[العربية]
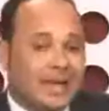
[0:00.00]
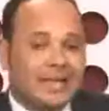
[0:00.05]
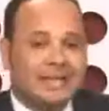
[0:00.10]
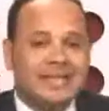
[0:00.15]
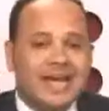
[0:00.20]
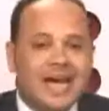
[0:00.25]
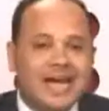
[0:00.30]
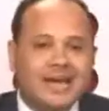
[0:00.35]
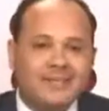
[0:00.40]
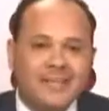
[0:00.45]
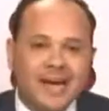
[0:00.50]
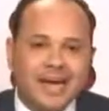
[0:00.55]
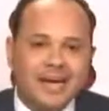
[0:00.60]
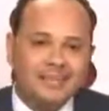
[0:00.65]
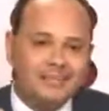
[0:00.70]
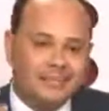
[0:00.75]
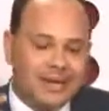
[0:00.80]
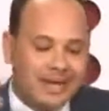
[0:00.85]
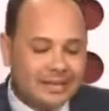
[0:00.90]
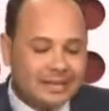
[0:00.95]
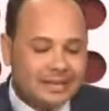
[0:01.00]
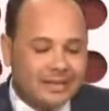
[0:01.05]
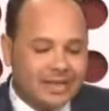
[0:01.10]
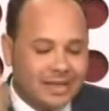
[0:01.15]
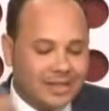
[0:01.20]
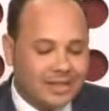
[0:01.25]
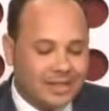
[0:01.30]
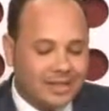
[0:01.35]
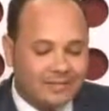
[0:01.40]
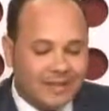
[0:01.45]
يشغلش بالك
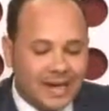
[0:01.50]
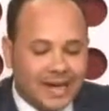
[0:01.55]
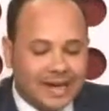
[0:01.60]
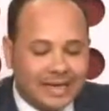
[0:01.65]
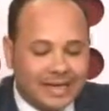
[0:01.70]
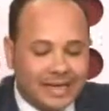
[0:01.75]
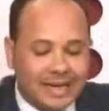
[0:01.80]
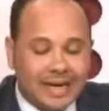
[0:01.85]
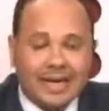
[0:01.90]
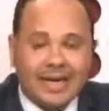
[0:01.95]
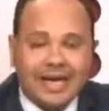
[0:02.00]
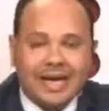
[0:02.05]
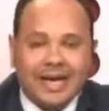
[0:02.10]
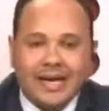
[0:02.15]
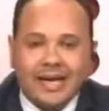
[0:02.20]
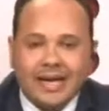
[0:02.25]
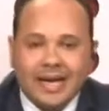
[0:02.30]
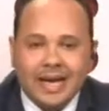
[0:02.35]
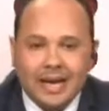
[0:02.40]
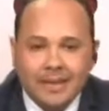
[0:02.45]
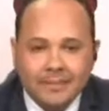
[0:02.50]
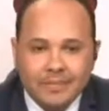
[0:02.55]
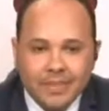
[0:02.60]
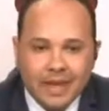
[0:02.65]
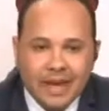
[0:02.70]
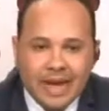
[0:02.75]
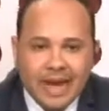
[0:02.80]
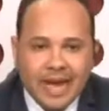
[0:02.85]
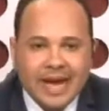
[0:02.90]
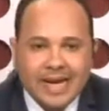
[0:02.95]
اللي هي انا ايه
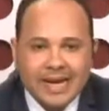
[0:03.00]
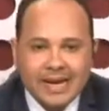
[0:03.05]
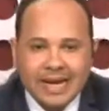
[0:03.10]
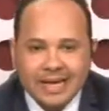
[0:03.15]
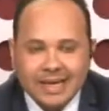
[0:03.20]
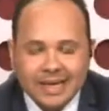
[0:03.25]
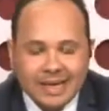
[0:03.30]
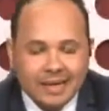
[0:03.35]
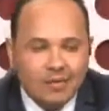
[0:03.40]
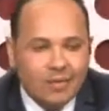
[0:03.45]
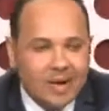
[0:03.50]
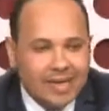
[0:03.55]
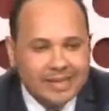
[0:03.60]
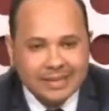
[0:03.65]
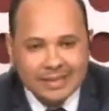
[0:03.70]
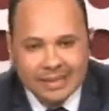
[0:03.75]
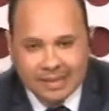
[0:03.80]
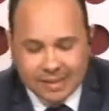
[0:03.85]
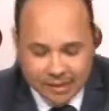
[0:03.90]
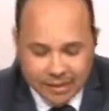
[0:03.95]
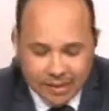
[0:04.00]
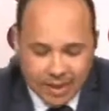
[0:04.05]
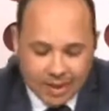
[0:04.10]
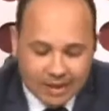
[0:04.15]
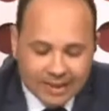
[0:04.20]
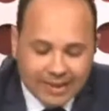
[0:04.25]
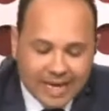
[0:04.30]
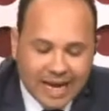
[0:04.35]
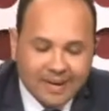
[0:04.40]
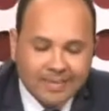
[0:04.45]
وزني دايما لما
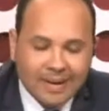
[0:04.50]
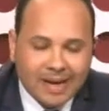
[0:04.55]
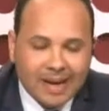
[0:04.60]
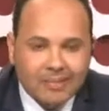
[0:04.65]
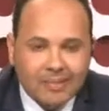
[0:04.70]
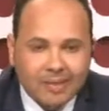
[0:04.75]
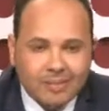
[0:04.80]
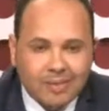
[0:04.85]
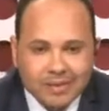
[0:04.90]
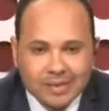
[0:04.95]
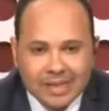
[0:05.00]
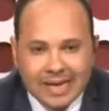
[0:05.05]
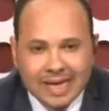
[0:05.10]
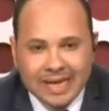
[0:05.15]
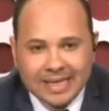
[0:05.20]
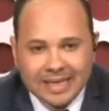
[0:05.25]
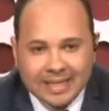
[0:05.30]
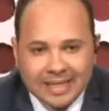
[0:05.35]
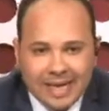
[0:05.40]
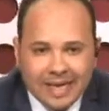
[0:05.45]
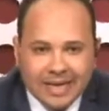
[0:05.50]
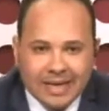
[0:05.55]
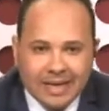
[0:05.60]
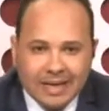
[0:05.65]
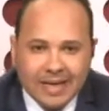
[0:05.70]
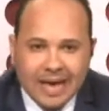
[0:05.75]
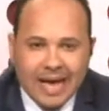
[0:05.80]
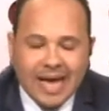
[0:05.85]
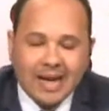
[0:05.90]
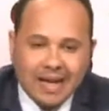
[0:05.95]
ابص علشان انا رايحه
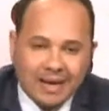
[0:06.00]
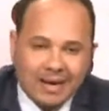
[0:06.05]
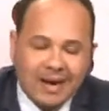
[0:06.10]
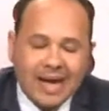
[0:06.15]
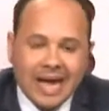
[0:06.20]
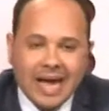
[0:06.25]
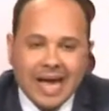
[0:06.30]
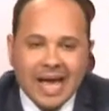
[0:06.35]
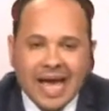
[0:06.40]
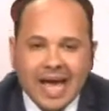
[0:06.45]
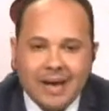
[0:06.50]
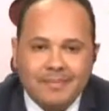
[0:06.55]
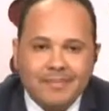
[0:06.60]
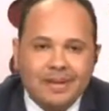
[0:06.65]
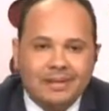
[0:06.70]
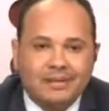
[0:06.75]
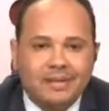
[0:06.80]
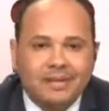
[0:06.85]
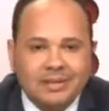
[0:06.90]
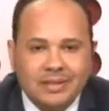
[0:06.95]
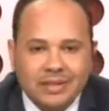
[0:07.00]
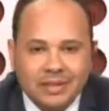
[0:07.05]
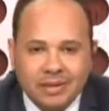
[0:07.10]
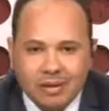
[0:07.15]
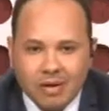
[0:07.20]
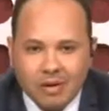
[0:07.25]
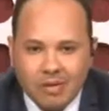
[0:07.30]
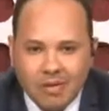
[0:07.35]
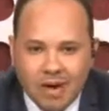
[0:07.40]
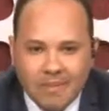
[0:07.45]
اعمل تنسيق قوام
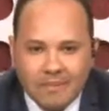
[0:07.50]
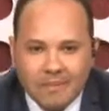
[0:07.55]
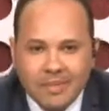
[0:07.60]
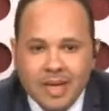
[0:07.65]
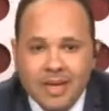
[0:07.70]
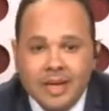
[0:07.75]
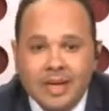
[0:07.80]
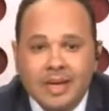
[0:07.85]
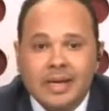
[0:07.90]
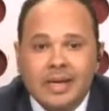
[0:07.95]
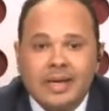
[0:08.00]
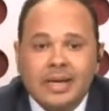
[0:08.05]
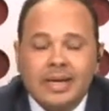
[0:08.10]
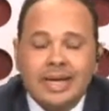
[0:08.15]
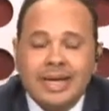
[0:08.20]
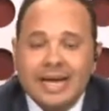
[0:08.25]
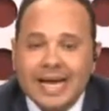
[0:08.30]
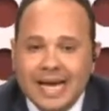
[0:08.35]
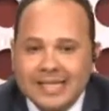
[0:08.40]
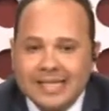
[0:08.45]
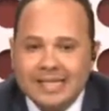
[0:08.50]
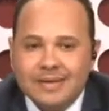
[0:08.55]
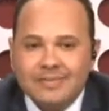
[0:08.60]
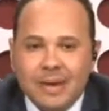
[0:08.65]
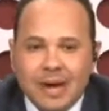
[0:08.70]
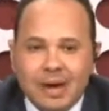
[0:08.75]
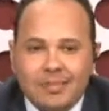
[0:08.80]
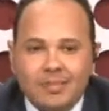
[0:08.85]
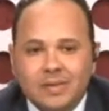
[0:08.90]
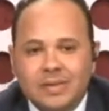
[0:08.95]
لازم ابص يعني
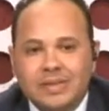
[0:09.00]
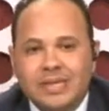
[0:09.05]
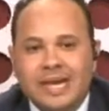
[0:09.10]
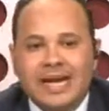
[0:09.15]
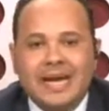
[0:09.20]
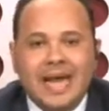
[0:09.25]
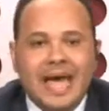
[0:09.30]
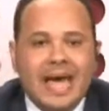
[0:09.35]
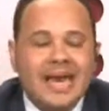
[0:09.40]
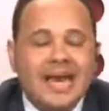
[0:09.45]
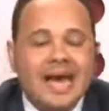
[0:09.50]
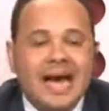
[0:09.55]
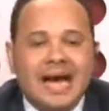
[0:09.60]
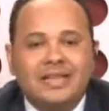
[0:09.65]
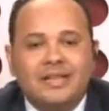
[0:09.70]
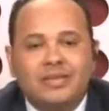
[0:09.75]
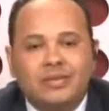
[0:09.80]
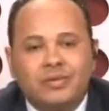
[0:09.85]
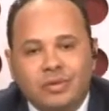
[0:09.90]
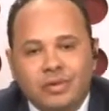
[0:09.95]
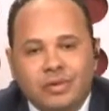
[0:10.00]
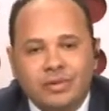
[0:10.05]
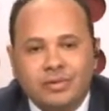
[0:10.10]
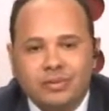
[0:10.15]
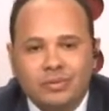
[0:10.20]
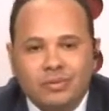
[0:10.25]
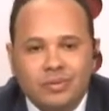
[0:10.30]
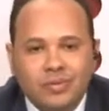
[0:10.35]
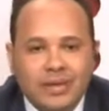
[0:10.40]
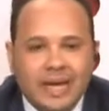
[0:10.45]
انا عندي كتله دهون قد ايه
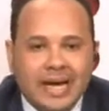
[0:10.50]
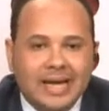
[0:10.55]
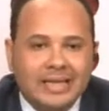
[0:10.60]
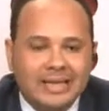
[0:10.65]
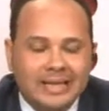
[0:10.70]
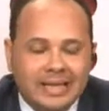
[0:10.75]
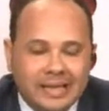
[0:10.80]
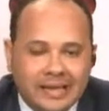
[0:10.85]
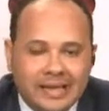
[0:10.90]
في جسمي